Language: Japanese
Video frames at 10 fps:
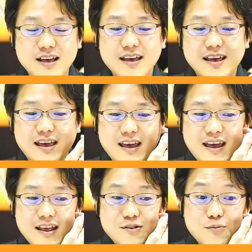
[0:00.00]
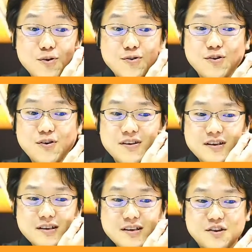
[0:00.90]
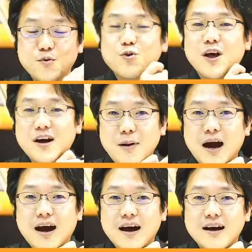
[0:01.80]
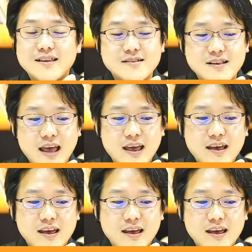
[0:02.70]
えー、っと、僕の着物仲間ですね。